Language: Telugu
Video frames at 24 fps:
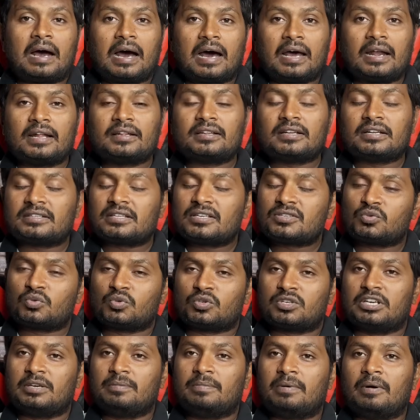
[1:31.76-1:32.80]
అన్నదాత
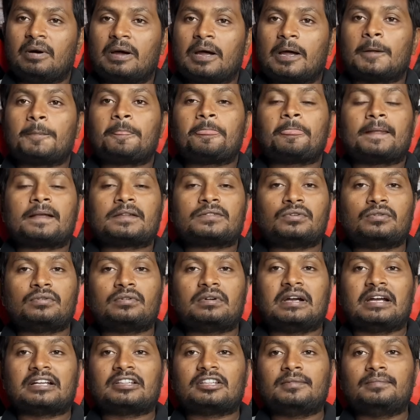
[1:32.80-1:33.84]
సుఖీభవ సో
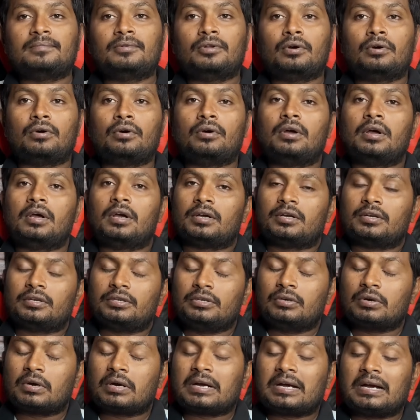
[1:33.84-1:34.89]
గతంలో
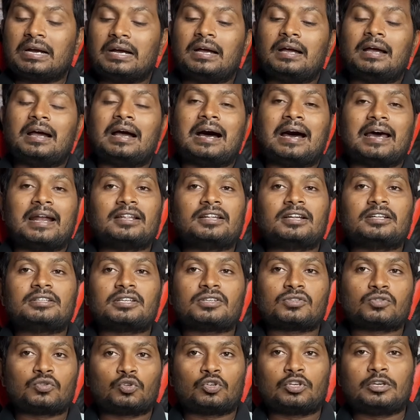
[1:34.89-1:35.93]
ఈ యొక్క అన్నదాత
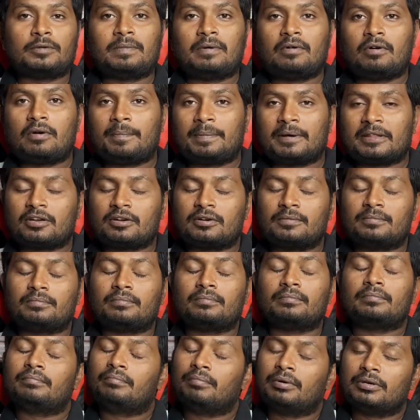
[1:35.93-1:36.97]
సుఖీభవ పథకం
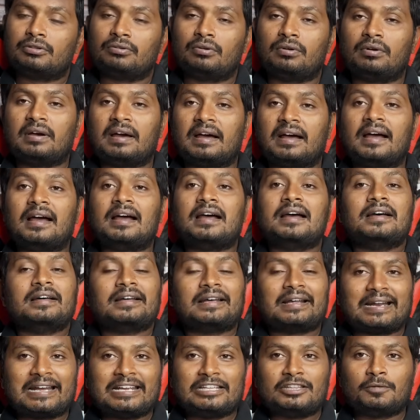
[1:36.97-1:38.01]
బదులుగా
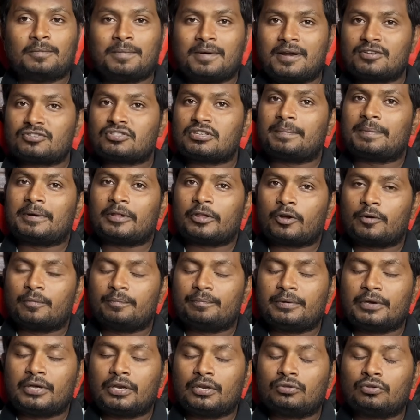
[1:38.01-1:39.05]
రైతు భరోసా పథకం
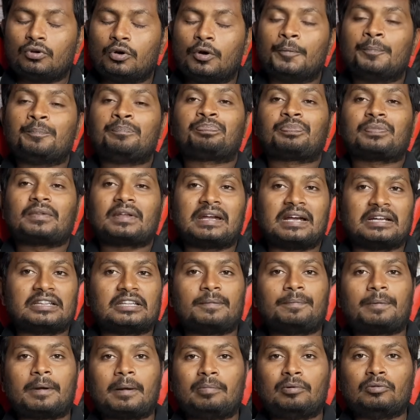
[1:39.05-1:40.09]
పేరుతో గత
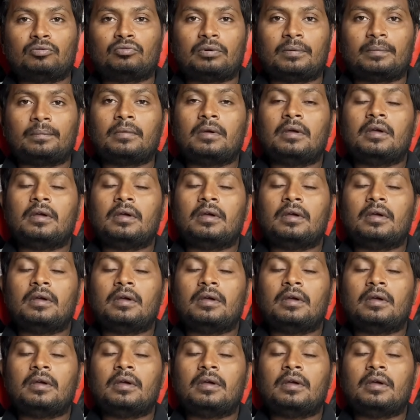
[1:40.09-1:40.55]
ప్రభుత్వం